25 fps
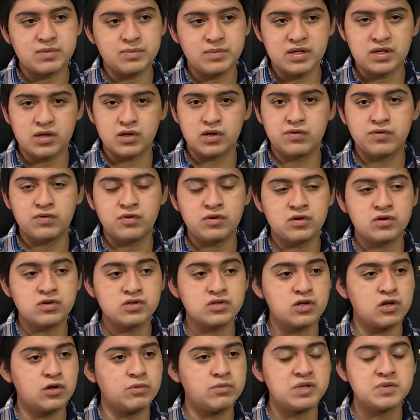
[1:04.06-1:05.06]

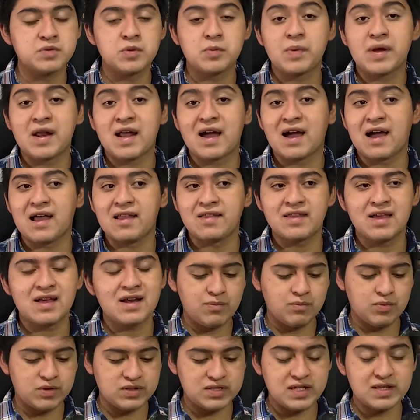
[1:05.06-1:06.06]
micrófonos, lo mismo para
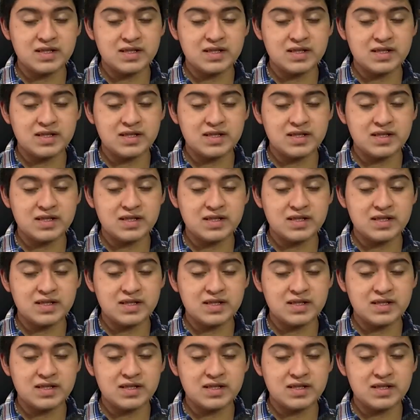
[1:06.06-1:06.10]
cantar. Pues